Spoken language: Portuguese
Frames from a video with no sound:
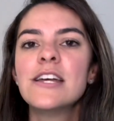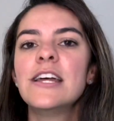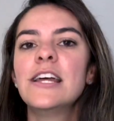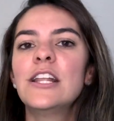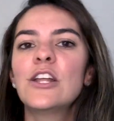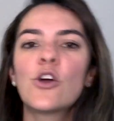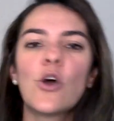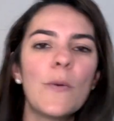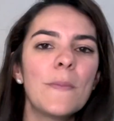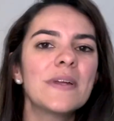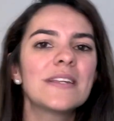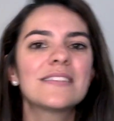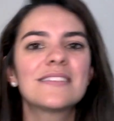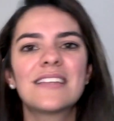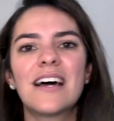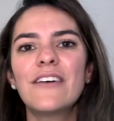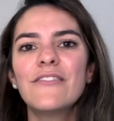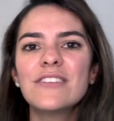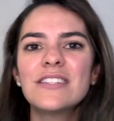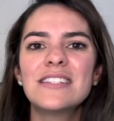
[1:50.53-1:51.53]
ele
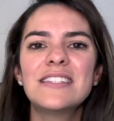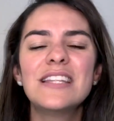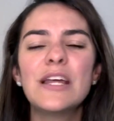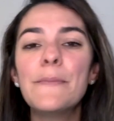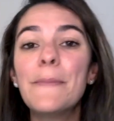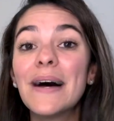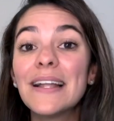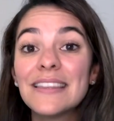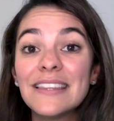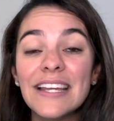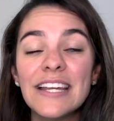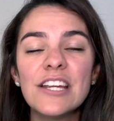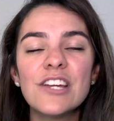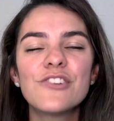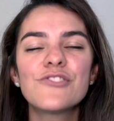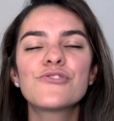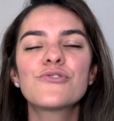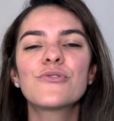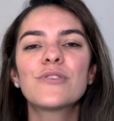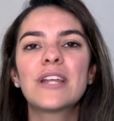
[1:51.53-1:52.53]
começava a se debater e
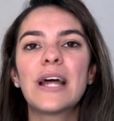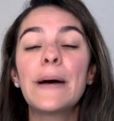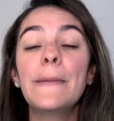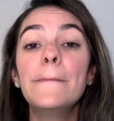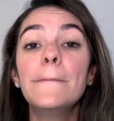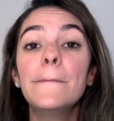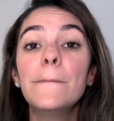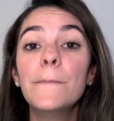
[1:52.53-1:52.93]
a chorar